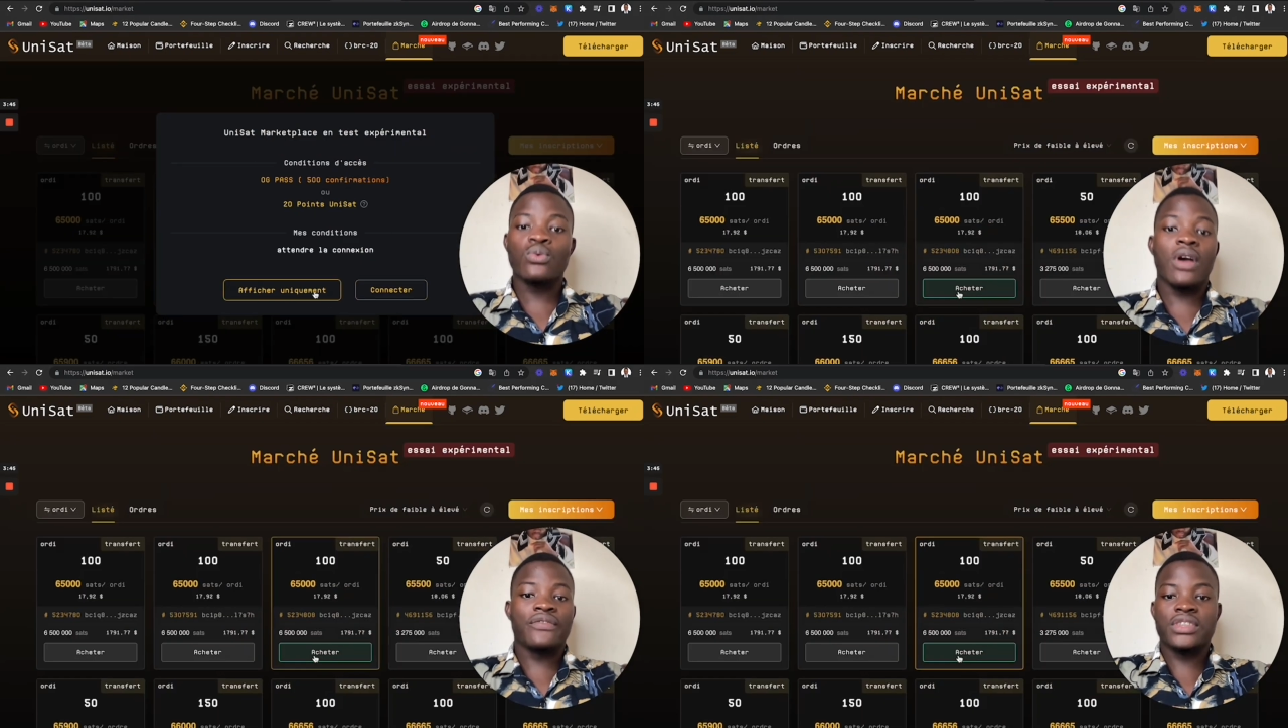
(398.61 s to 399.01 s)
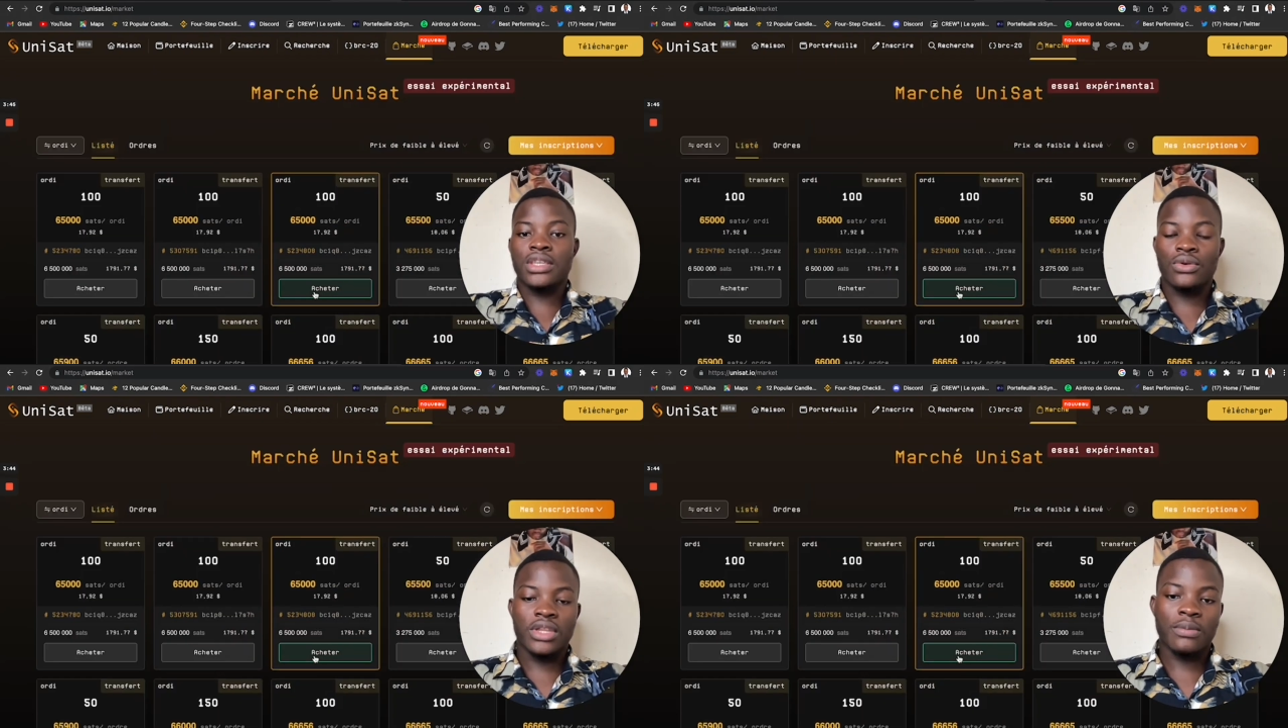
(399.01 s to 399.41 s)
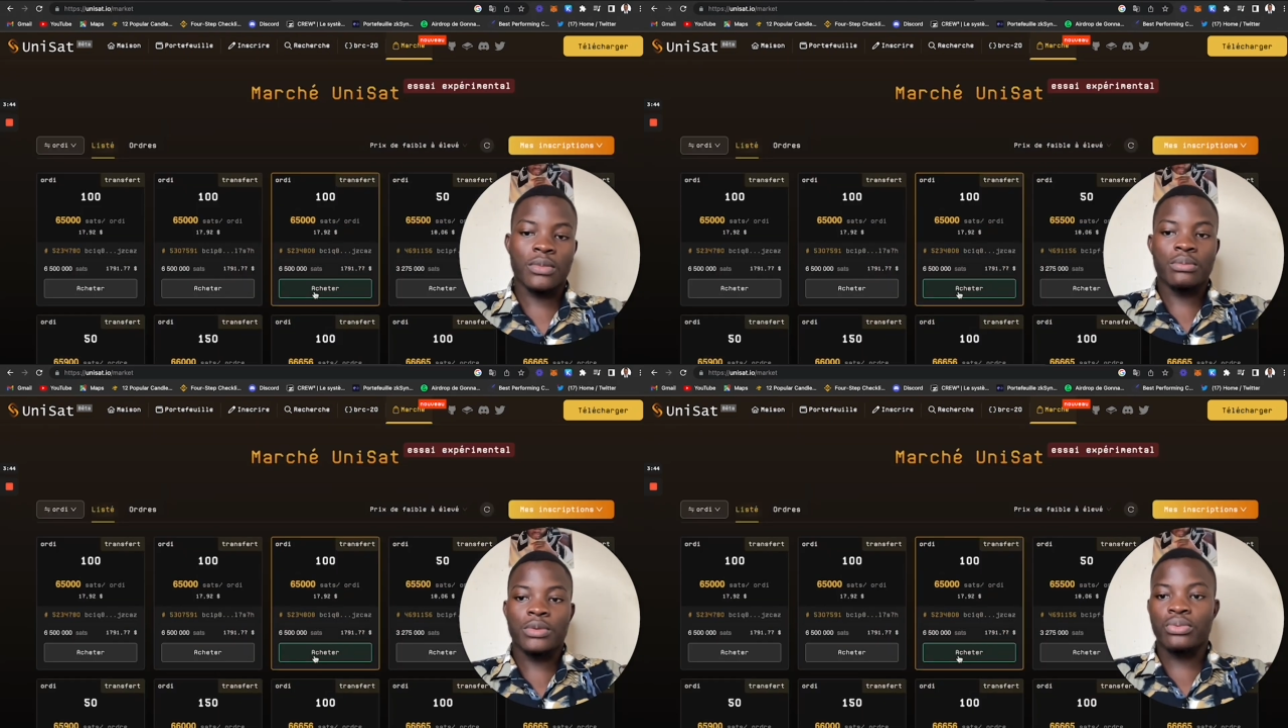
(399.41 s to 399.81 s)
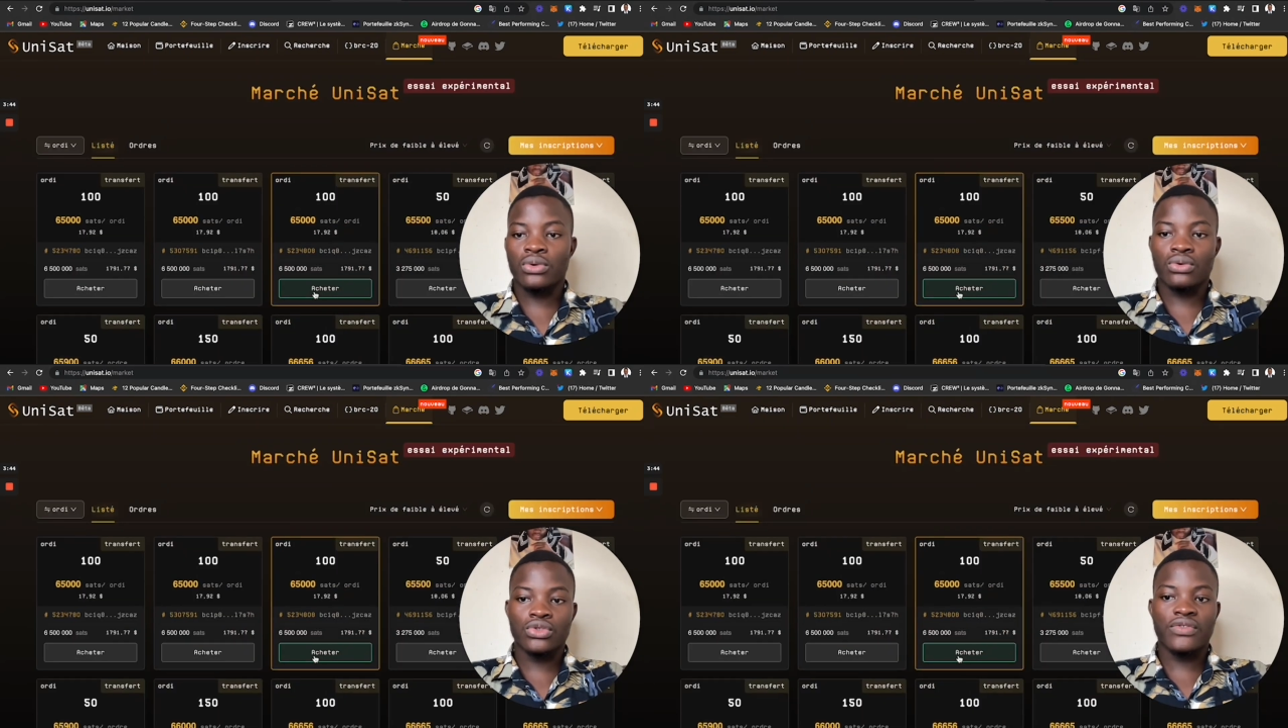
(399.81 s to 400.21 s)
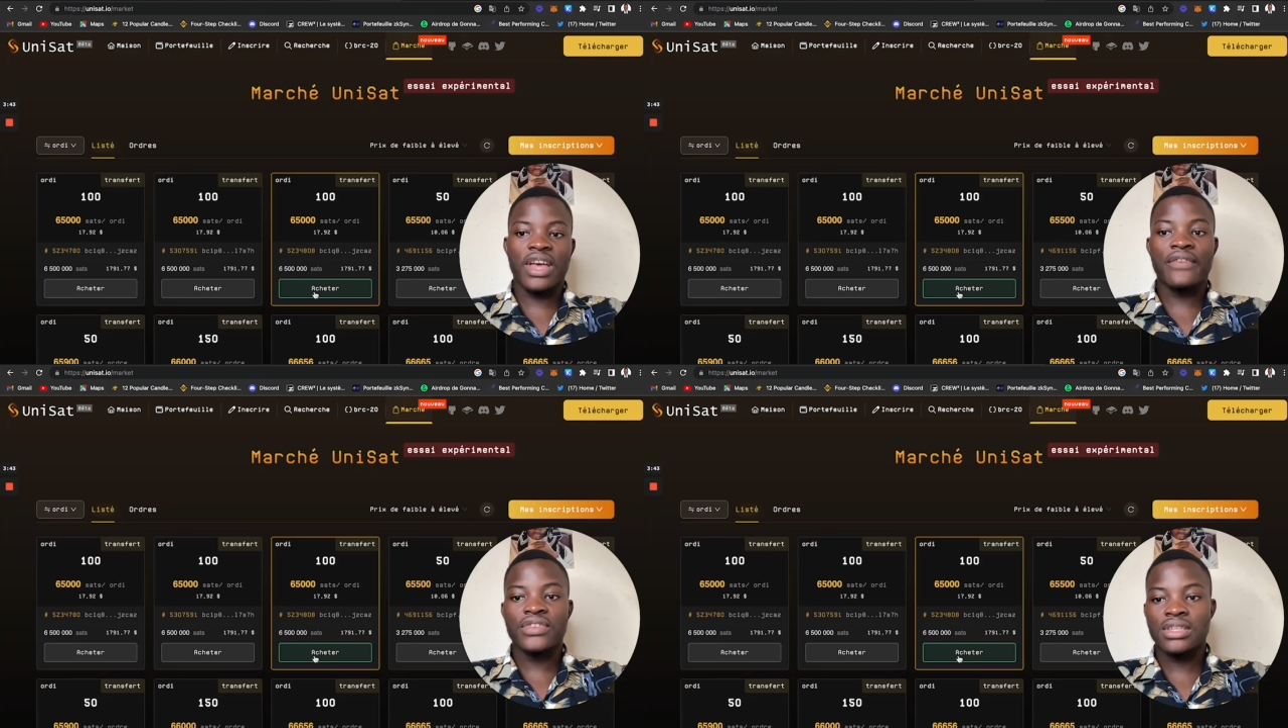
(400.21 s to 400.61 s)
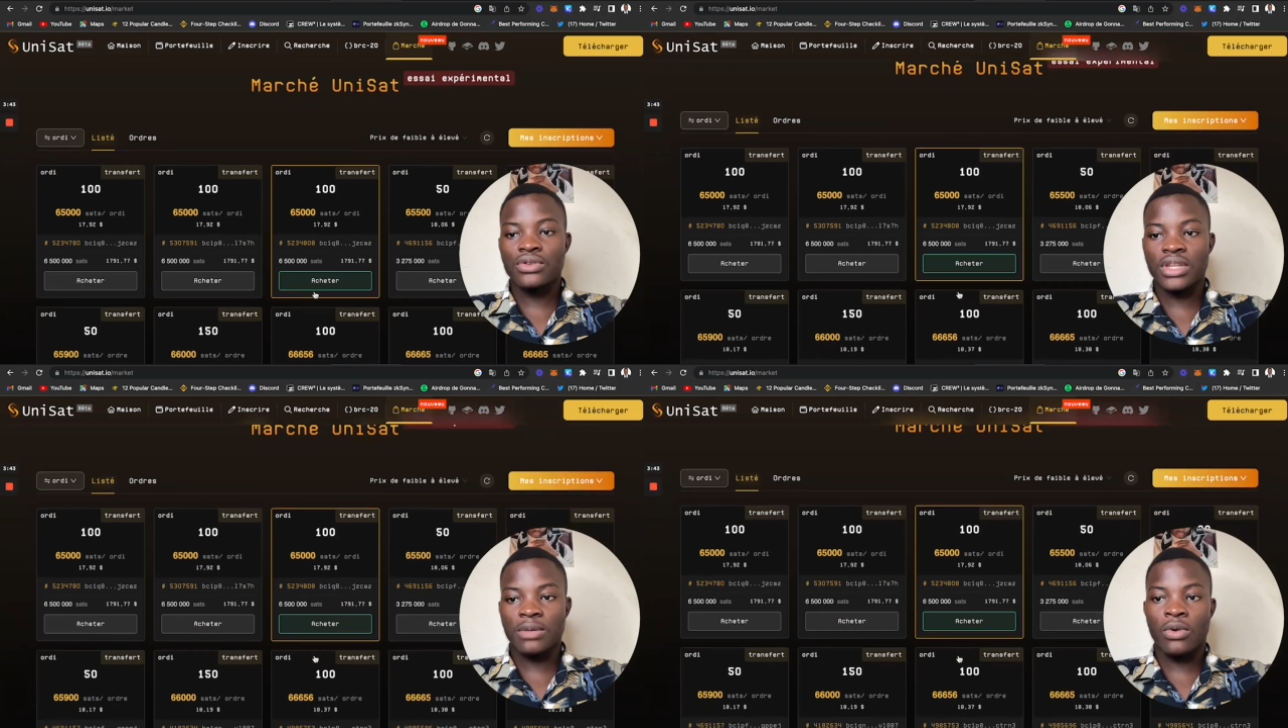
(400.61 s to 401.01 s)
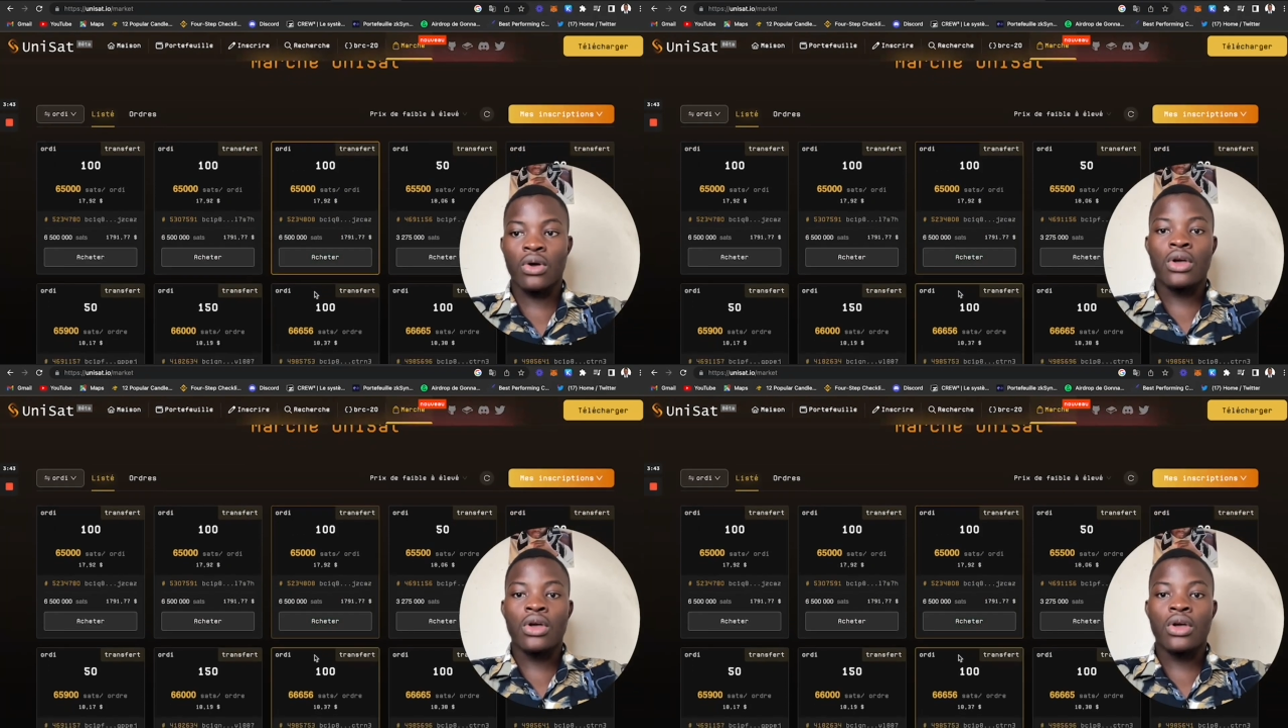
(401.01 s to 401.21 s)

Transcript: ou afficher uniquement. Mais pour le coup, je vais afficher uniquement.